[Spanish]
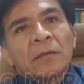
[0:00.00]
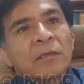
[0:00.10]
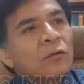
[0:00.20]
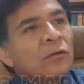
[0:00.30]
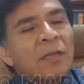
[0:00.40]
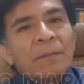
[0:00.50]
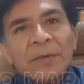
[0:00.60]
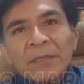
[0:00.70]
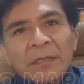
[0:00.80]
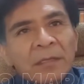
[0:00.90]
Si no están
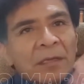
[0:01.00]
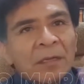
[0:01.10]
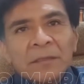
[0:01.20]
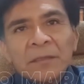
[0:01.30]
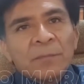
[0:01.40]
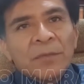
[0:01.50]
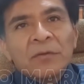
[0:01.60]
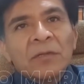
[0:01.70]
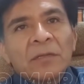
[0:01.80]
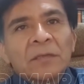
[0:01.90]
presentes esas
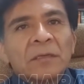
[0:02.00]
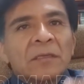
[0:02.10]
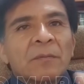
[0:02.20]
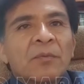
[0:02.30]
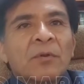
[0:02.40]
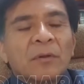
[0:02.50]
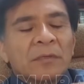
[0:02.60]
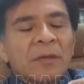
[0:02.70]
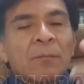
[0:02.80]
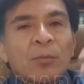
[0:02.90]
personas, esa,
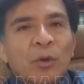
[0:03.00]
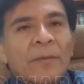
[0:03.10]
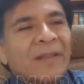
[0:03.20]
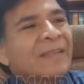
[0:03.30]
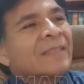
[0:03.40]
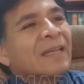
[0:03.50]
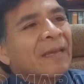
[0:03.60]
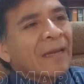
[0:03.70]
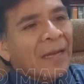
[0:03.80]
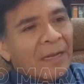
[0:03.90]
esa prueba de esa
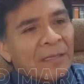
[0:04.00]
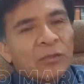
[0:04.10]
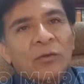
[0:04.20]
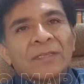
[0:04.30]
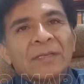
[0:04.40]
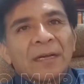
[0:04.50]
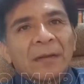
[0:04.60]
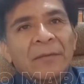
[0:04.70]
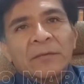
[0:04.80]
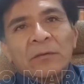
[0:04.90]
declaración, esa
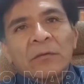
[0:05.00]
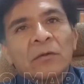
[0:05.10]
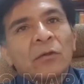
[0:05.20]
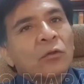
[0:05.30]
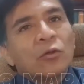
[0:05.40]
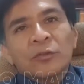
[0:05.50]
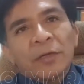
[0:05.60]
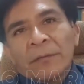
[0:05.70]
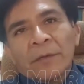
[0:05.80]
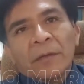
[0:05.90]
grabación, no
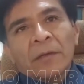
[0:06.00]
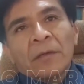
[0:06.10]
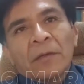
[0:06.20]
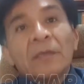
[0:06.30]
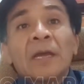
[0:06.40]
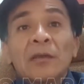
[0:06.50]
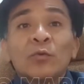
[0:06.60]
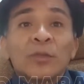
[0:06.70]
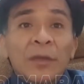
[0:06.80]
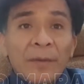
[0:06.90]
sirve. Y ahí
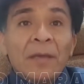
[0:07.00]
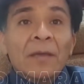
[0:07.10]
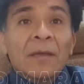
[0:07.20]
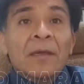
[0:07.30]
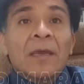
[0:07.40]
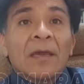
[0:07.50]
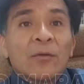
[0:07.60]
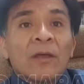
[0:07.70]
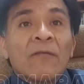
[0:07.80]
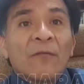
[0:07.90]
usted ve que hay
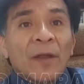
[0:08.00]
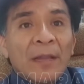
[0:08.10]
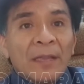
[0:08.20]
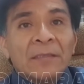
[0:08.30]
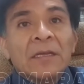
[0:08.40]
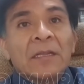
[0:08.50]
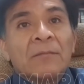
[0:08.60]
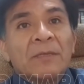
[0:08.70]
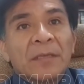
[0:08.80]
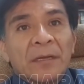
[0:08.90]
una falencia de
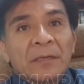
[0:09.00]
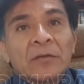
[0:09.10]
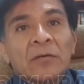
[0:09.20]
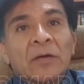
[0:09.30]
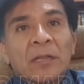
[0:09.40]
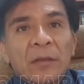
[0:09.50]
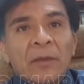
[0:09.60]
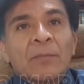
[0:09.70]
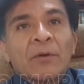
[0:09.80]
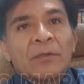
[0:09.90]
investigación a
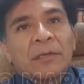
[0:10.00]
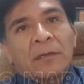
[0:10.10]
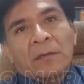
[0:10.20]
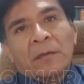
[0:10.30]
nivel policial.